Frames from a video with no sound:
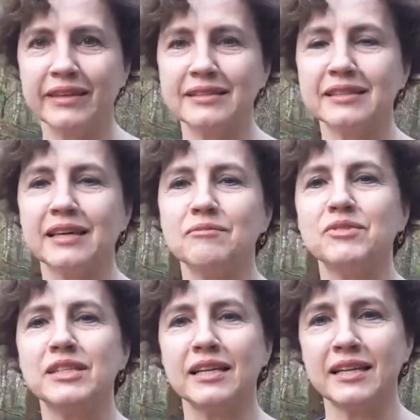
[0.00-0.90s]

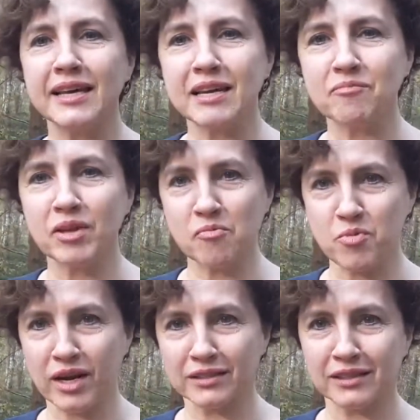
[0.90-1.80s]
Jestem trenerem i
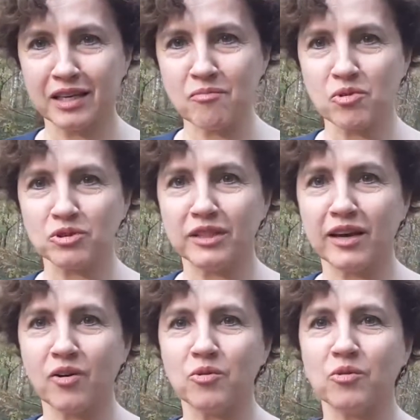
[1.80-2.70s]
praktykiem
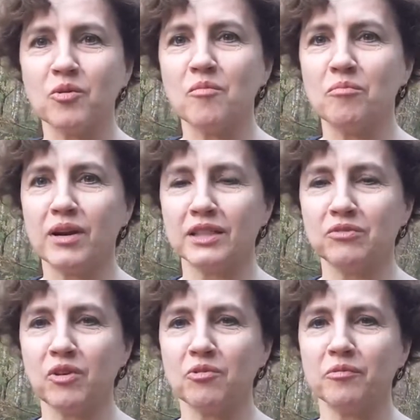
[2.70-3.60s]
oddechu
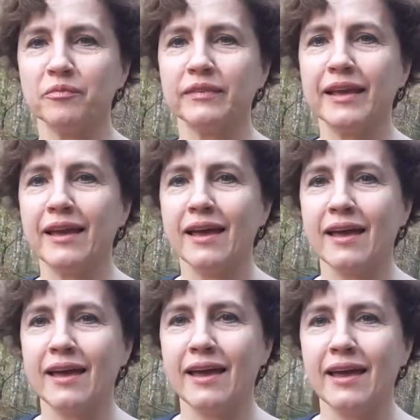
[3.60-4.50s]
Breathflow.
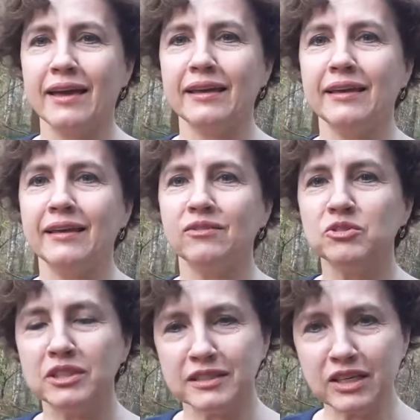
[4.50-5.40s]
I
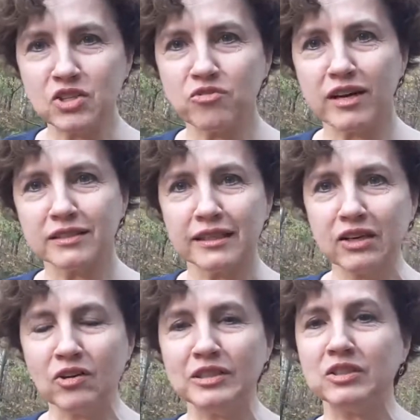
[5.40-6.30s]
24
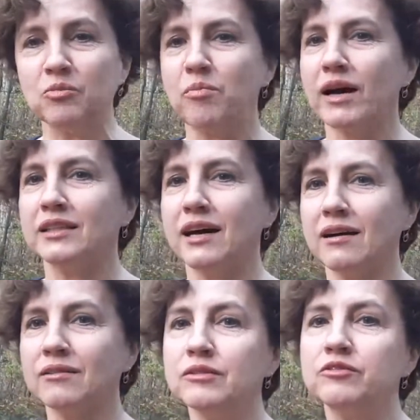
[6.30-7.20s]

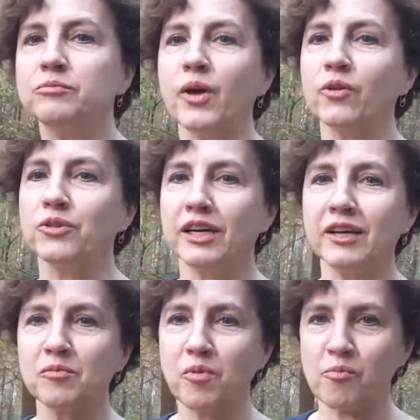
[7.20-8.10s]
listopada w
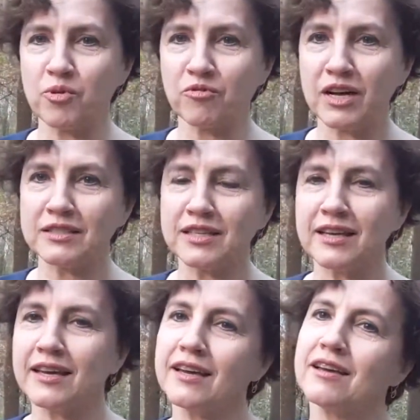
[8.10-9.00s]
piątek
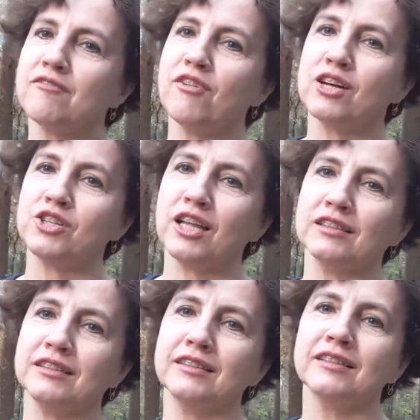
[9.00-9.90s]
poprowadzę
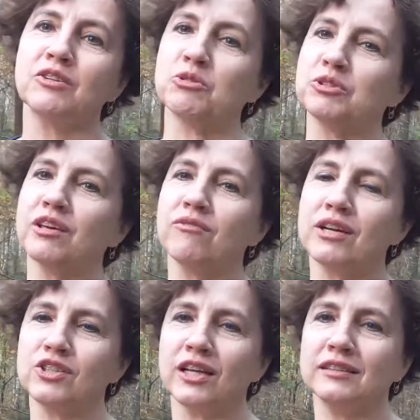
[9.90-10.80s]
warsztaty, krótkie
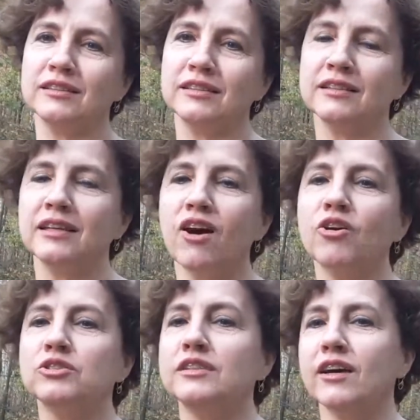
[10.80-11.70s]
warsztaty
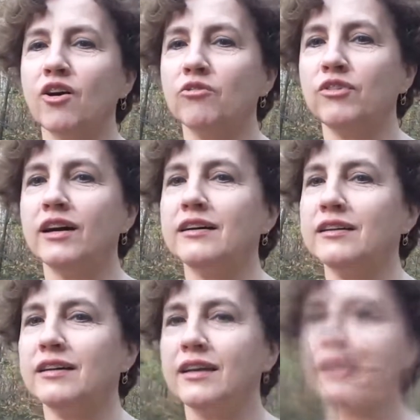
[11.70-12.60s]
oddechowe,
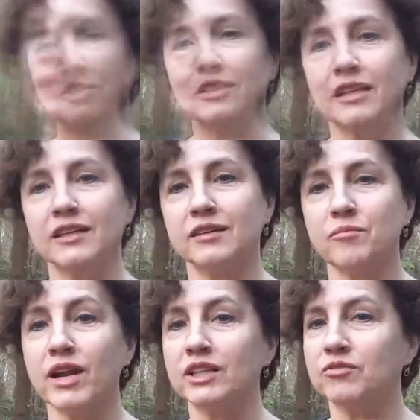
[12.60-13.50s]

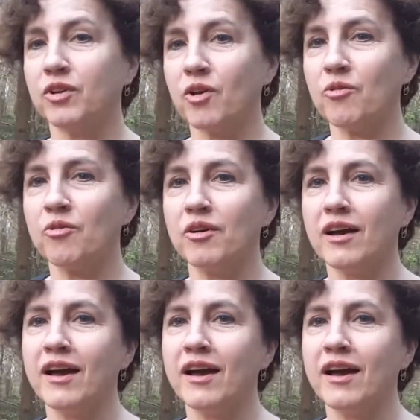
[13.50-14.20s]
oddech Breathflow